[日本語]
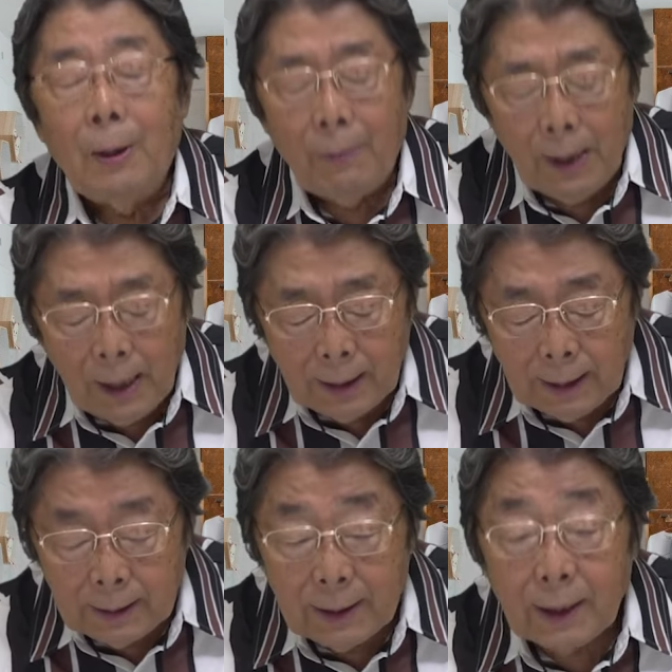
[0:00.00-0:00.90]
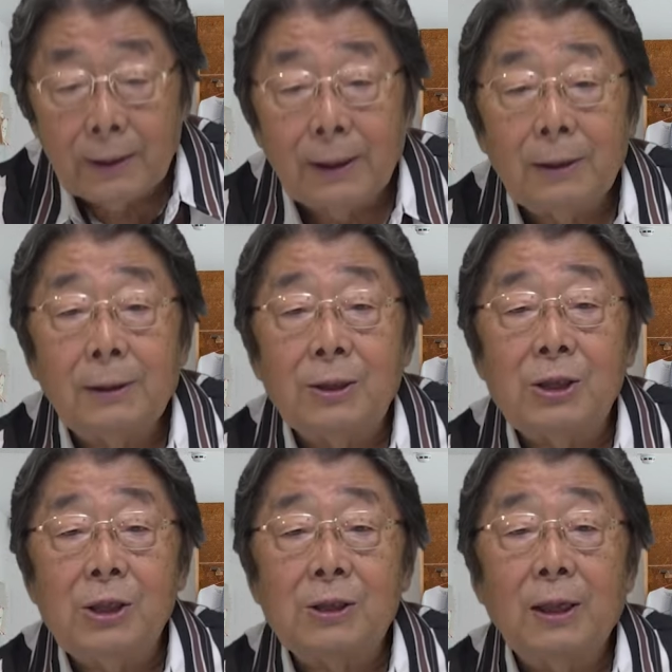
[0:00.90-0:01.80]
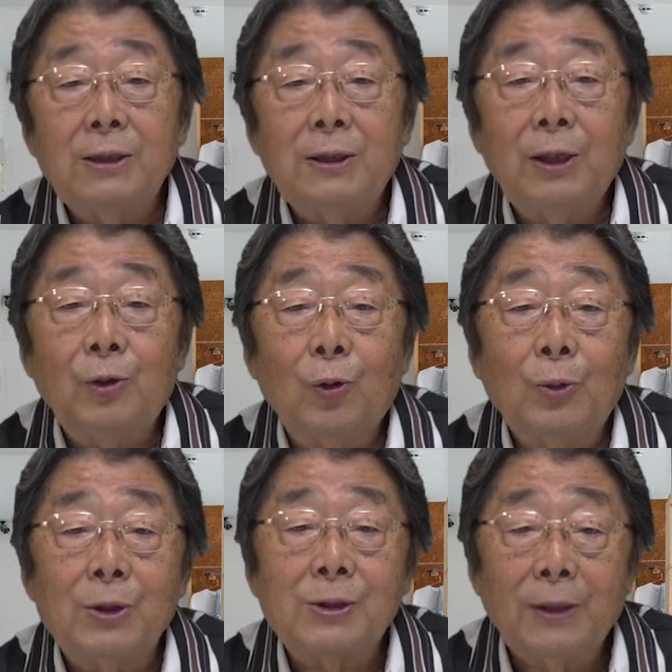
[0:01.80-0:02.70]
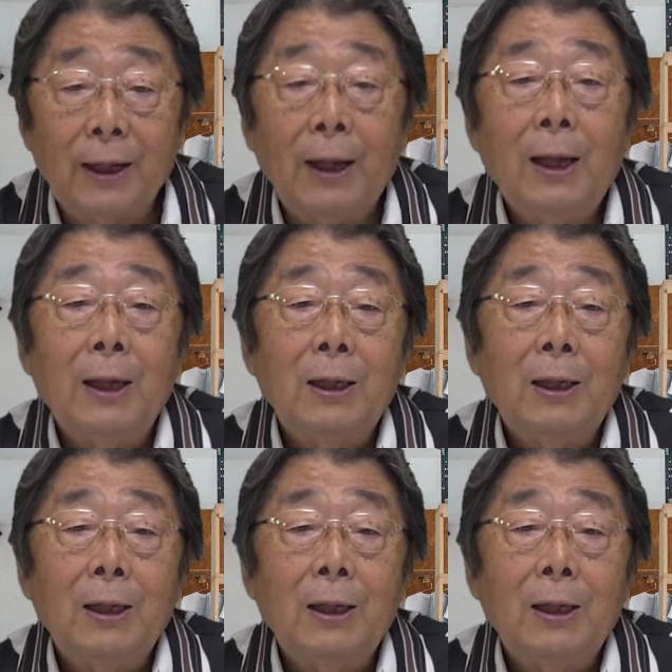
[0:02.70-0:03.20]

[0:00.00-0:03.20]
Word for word: まあなんだかんだ言って小さい政党もですね、